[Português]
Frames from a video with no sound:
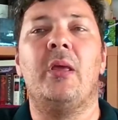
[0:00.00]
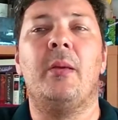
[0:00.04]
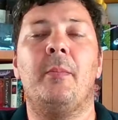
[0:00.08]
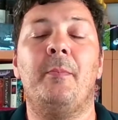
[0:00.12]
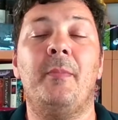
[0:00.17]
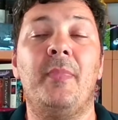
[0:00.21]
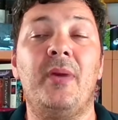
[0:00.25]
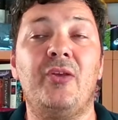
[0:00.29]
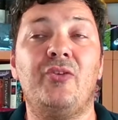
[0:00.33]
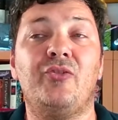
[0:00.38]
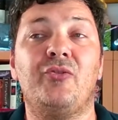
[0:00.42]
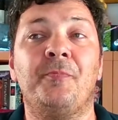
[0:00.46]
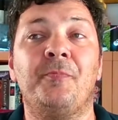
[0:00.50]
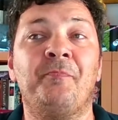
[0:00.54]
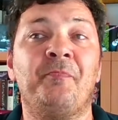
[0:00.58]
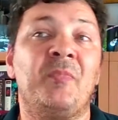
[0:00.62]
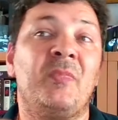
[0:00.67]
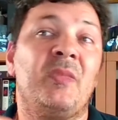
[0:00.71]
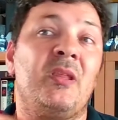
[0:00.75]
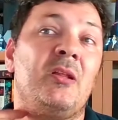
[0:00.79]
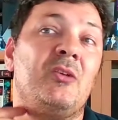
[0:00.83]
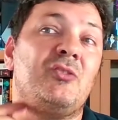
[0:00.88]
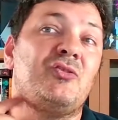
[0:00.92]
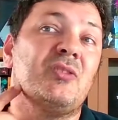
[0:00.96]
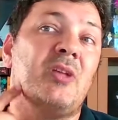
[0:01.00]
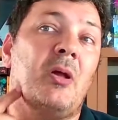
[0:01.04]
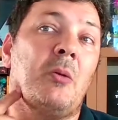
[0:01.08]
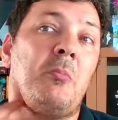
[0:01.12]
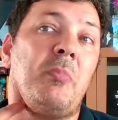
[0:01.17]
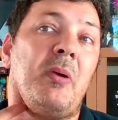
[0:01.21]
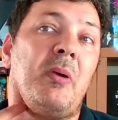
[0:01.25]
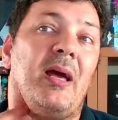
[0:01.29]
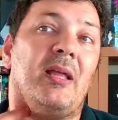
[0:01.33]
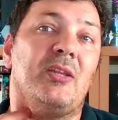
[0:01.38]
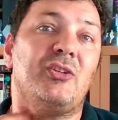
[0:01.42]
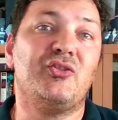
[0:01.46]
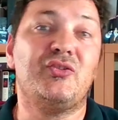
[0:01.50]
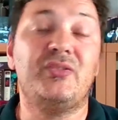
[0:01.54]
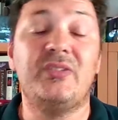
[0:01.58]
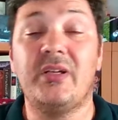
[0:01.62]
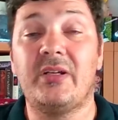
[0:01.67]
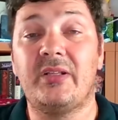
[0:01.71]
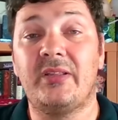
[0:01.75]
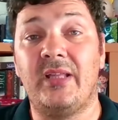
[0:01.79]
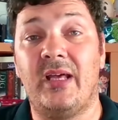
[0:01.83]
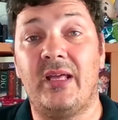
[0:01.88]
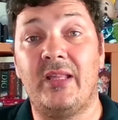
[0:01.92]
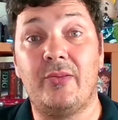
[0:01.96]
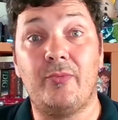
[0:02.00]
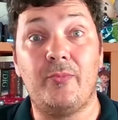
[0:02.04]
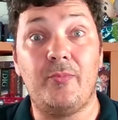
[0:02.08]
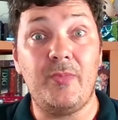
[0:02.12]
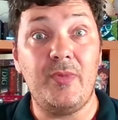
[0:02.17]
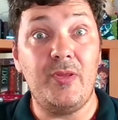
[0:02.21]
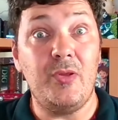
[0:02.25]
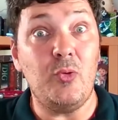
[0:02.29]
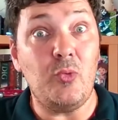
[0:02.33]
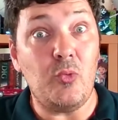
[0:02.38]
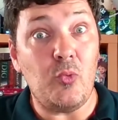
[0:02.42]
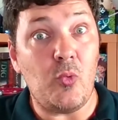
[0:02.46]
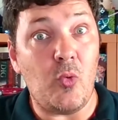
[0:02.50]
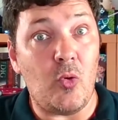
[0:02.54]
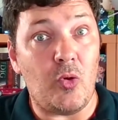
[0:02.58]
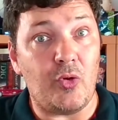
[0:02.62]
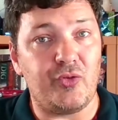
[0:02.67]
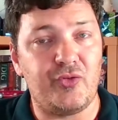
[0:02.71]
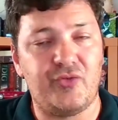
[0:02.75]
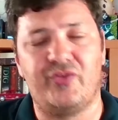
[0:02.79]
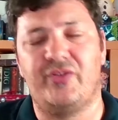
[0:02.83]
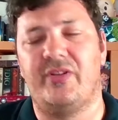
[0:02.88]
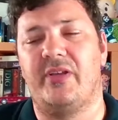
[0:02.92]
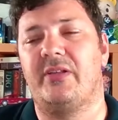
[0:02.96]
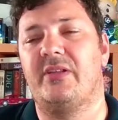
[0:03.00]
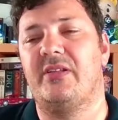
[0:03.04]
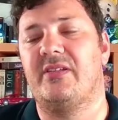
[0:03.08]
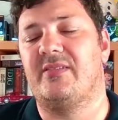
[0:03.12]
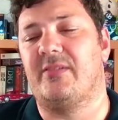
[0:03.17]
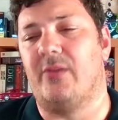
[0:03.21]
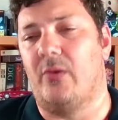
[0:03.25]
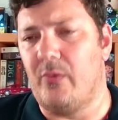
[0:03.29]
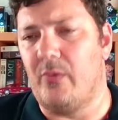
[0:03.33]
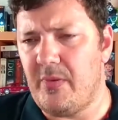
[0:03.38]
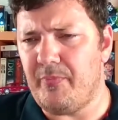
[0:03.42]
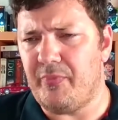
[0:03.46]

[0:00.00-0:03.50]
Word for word: mas ele está um bocado estagnado e eu não gosto de estagnação.